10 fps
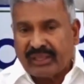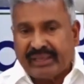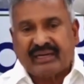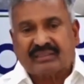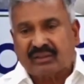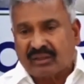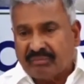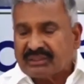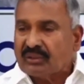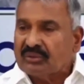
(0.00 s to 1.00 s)
మేము కూడా
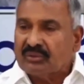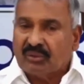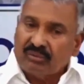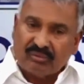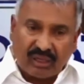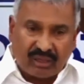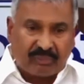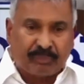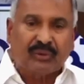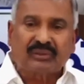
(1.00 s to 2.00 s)
ఎలక్షన్ కమిషన్కు
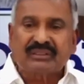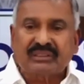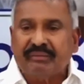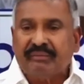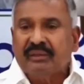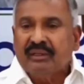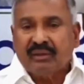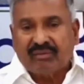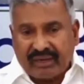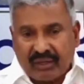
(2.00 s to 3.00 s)
రిపోర్ట్ ఇస్తాం
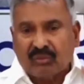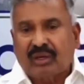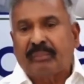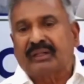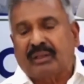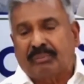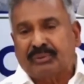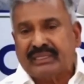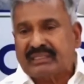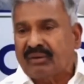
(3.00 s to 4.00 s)
ఇవన్నీ కూడా
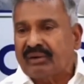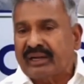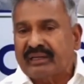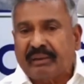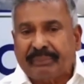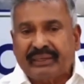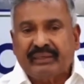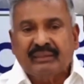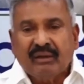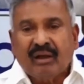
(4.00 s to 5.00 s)
మీరు తప్పు చేస్తూ ఉన్నారని
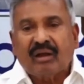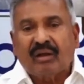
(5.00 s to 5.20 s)
చెప్పి